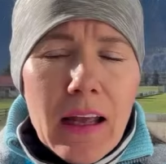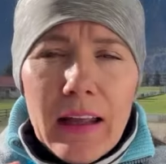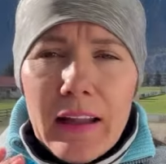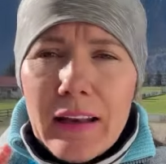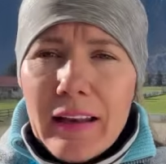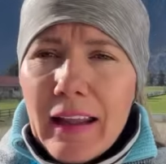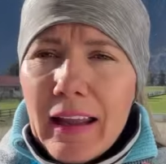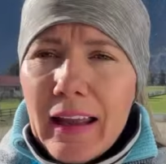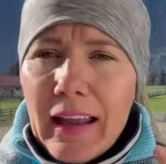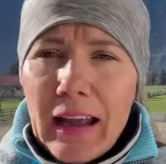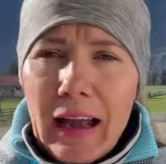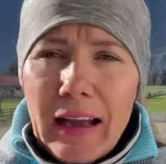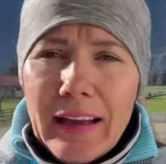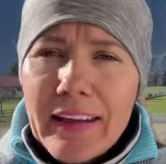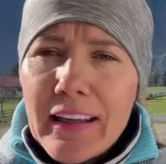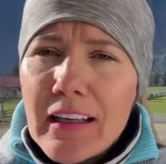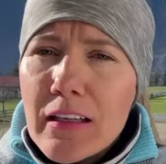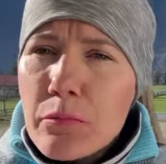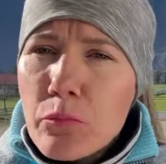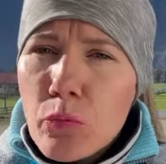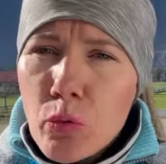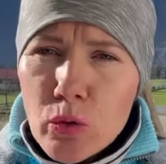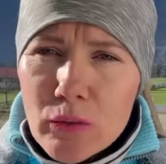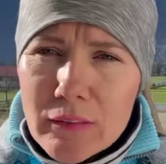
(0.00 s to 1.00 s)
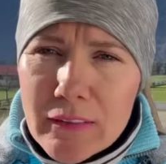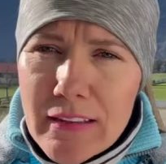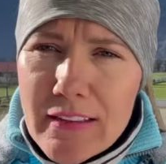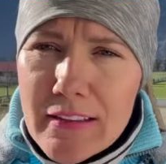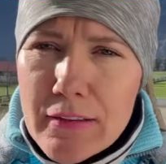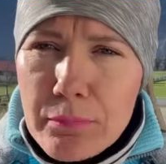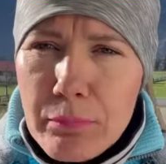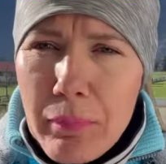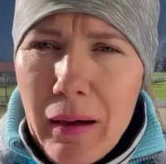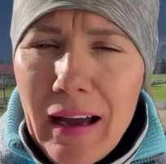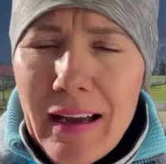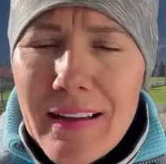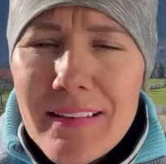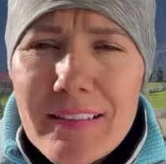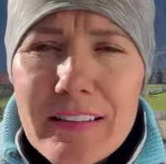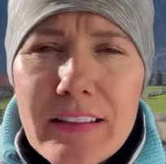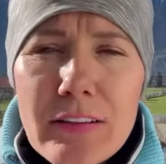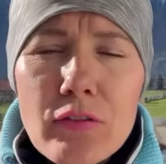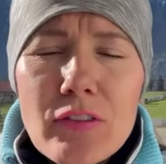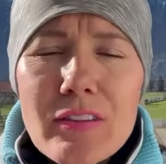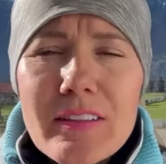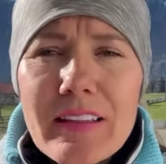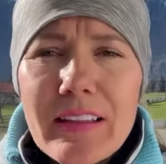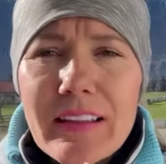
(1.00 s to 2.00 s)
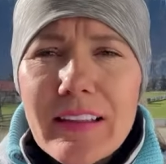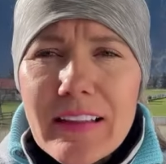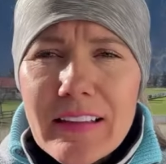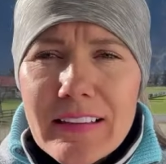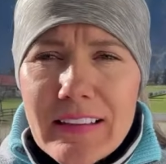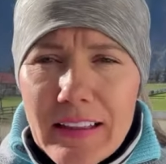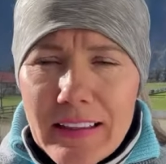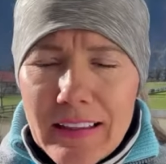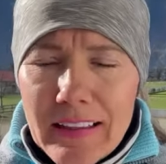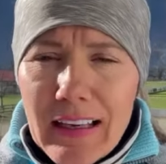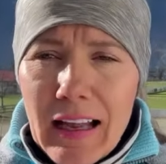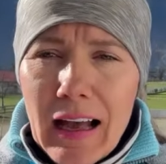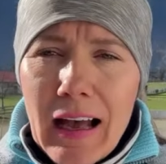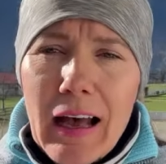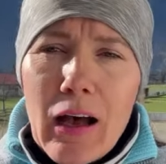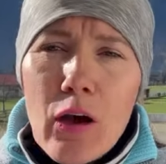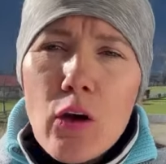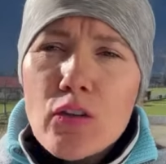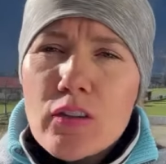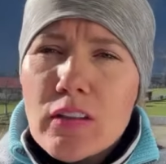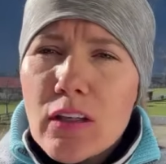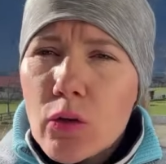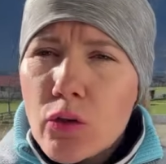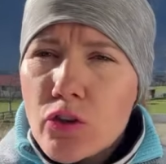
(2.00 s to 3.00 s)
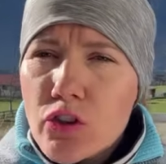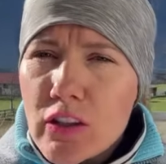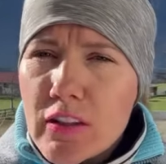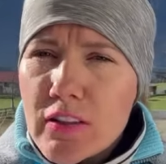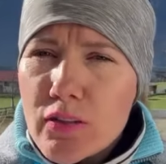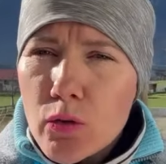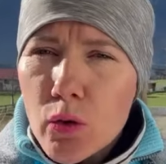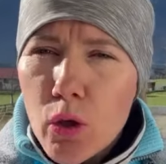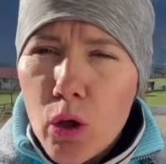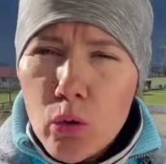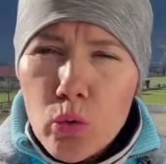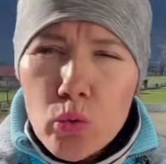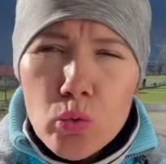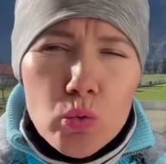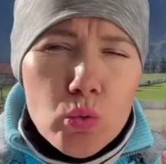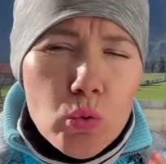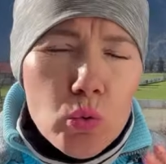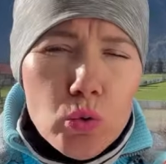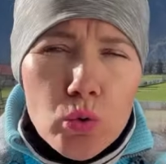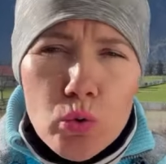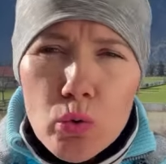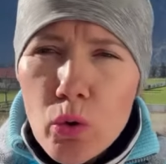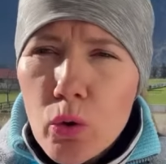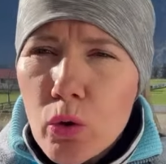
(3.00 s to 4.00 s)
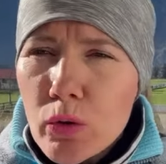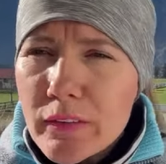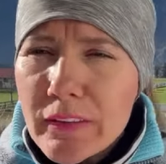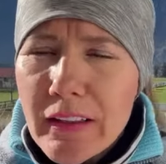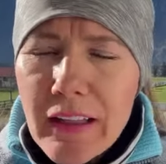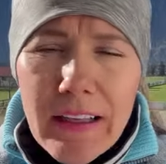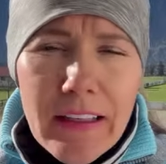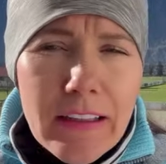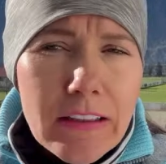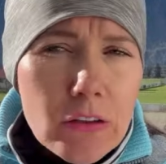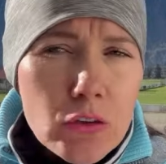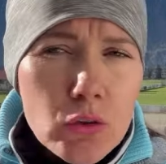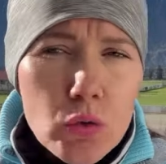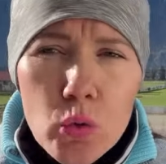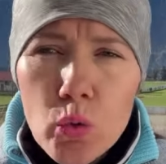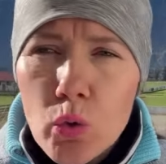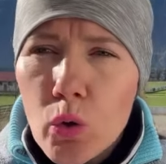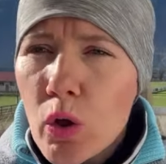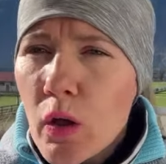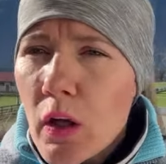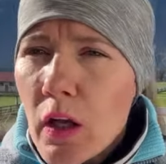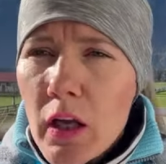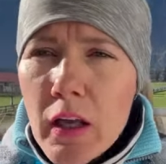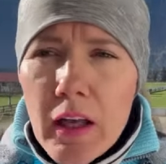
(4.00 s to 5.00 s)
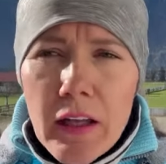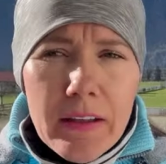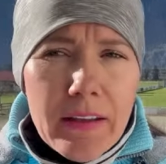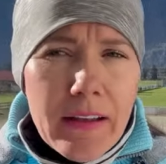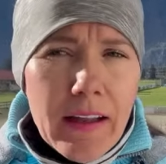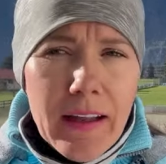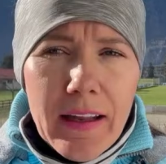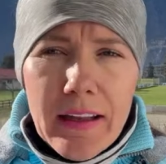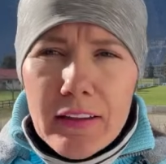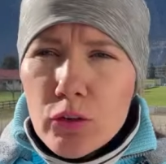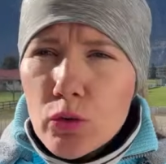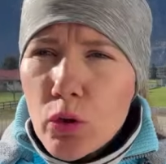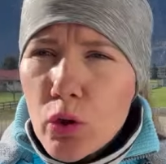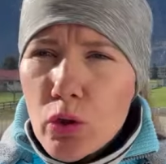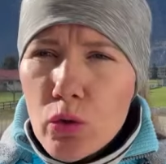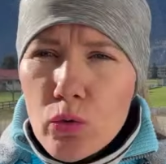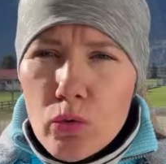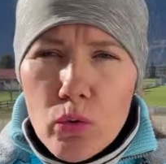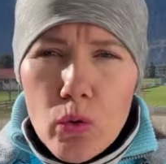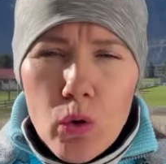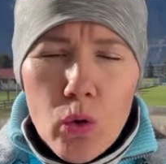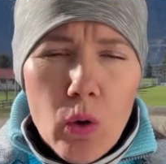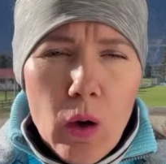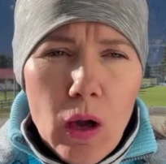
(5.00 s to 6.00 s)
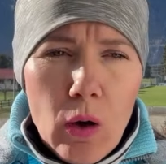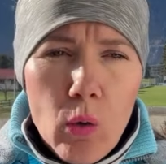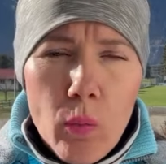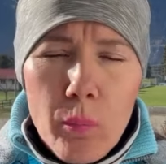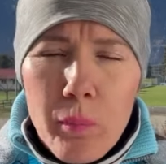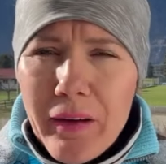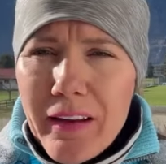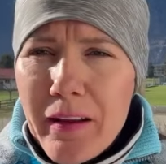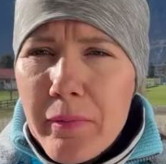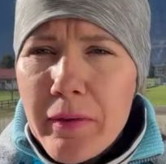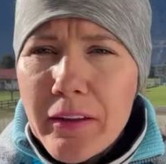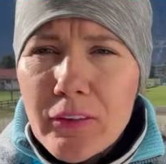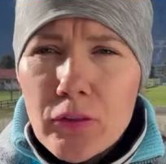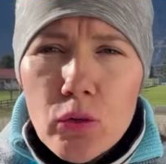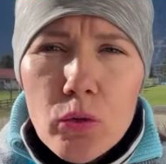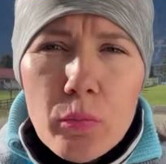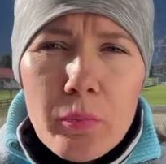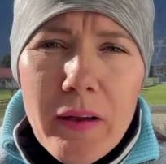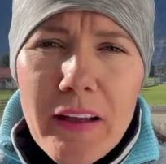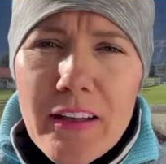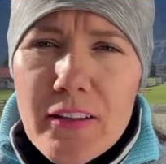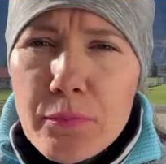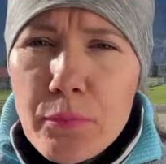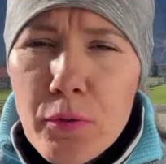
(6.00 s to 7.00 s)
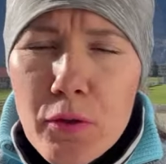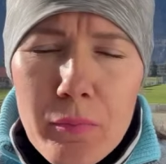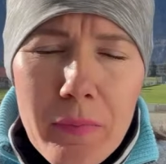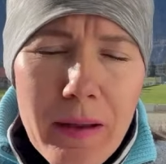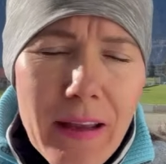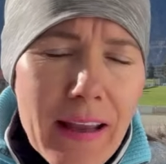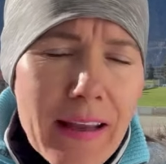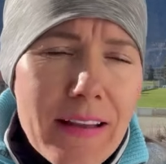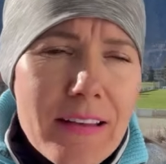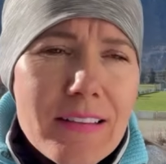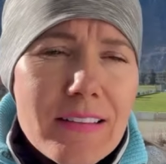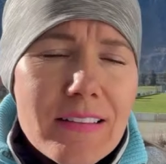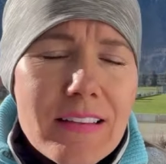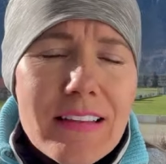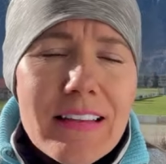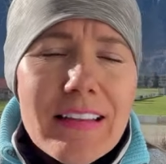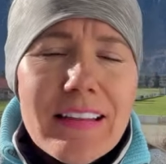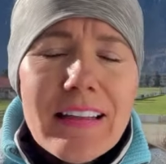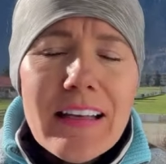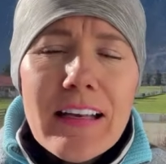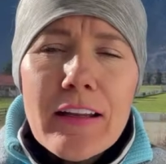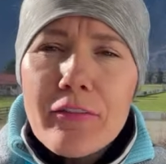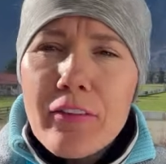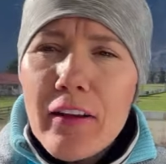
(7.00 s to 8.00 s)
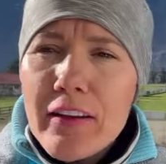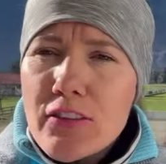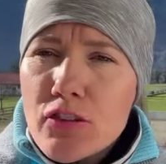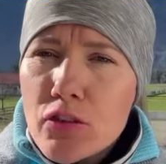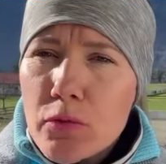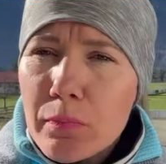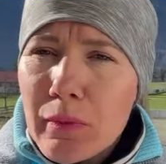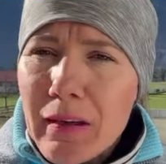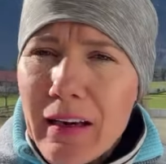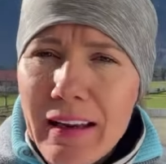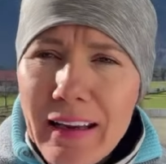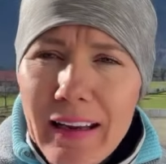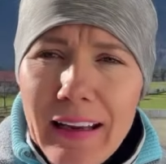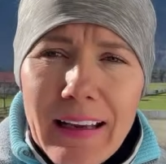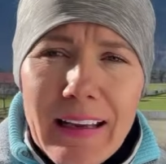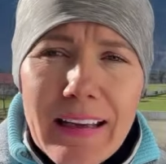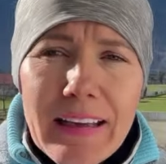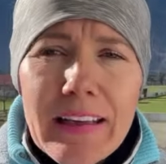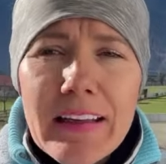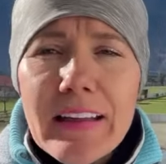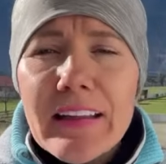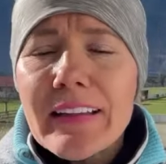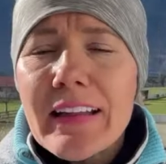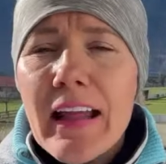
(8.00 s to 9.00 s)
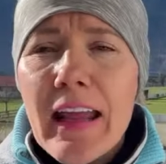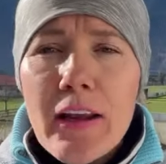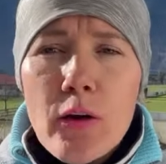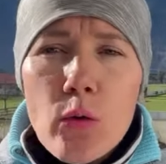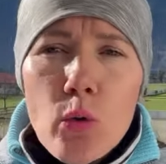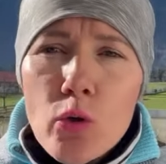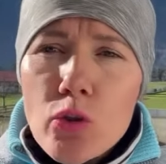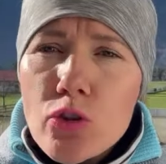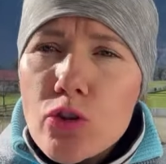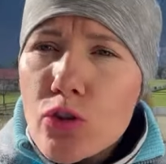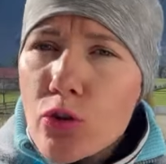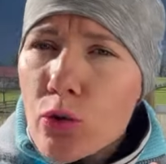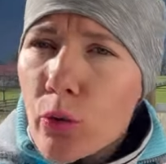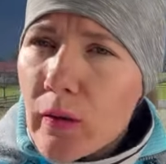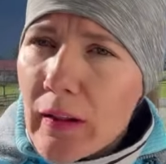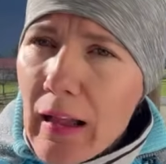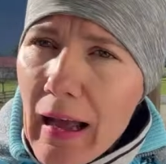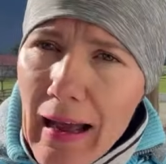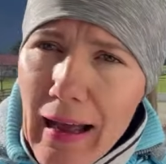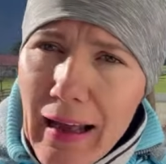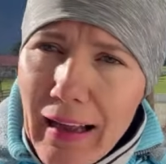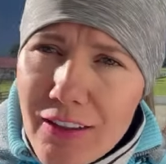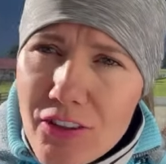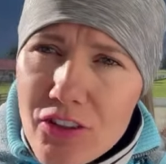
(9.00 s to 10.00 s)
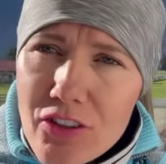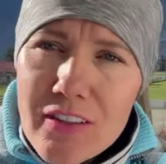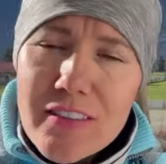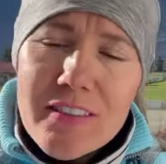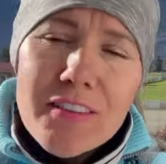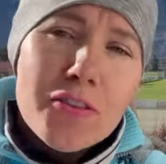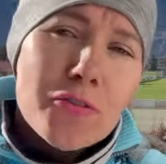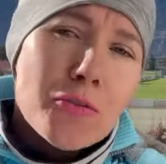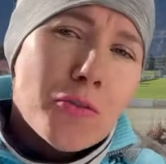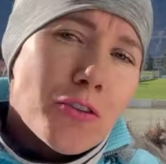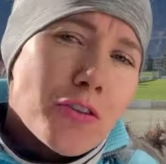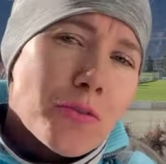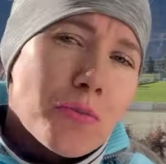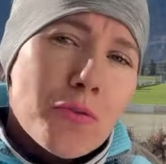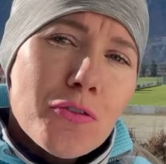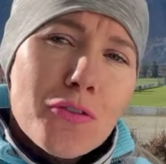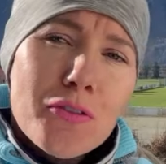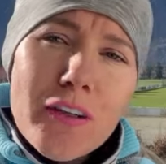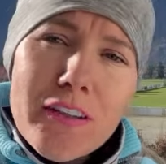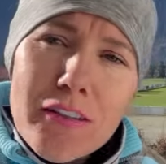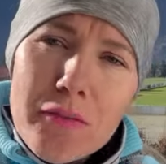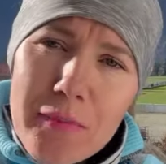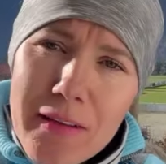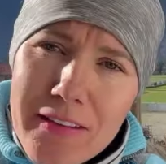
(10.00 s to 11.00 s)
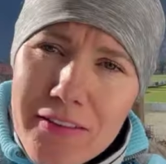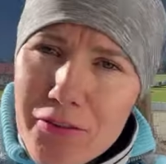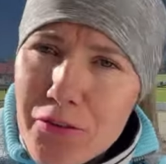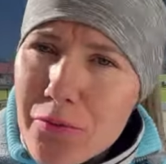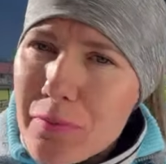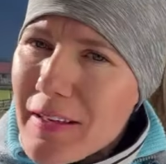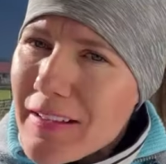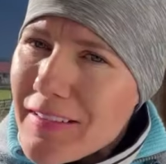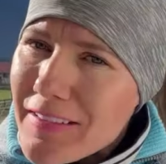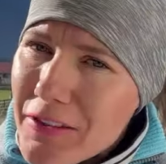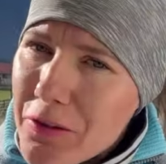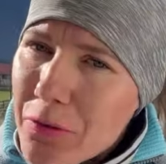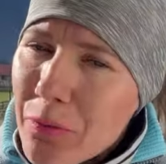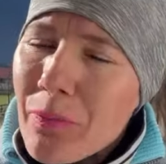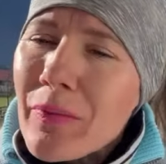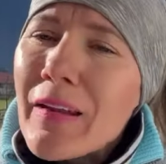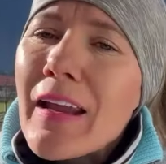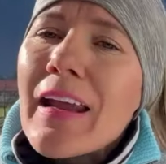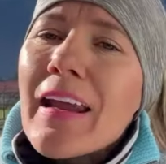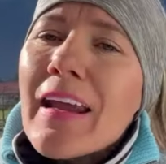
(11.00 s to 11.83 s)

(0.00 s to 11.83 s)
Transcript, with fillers: né, aquele mutas pass que você ganha aqui na Áustria, onde eles colocam tudo dentro, né, todo o acompanhamento do mês por mês e levei isso para ele e dei continuidade nesses últimos dois meses no Brasil.